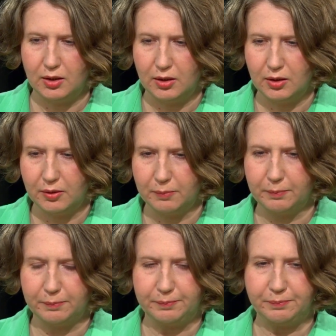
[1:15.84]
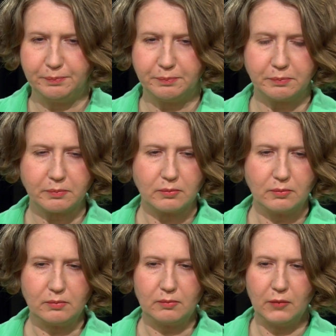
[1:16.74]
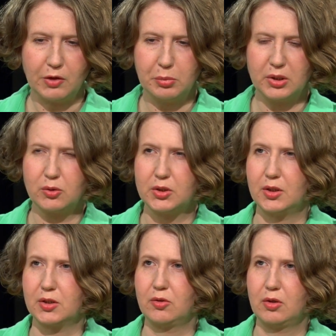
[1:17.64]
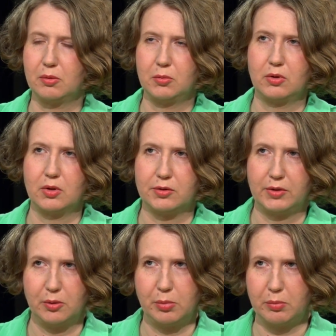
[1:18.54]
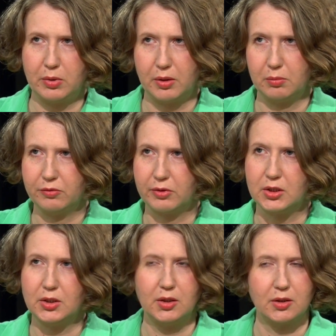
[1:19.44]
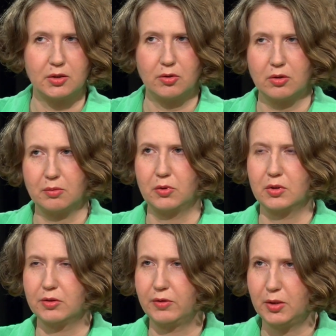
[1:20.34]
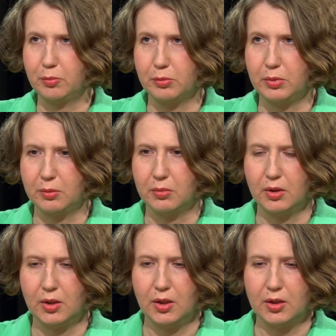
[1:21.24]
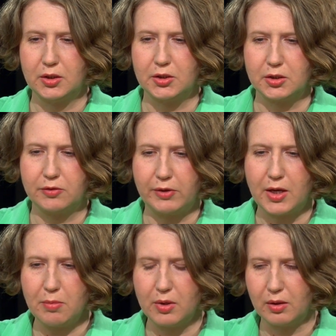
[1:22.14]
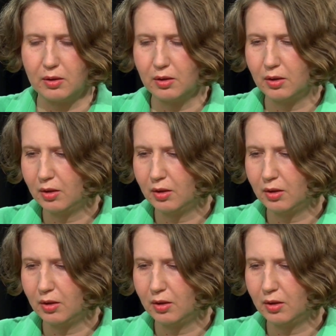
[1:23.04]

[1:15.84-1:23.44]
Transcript: И в Беларуси настолько много своих проблем, в России настолько много своих проблем. Сейчас время,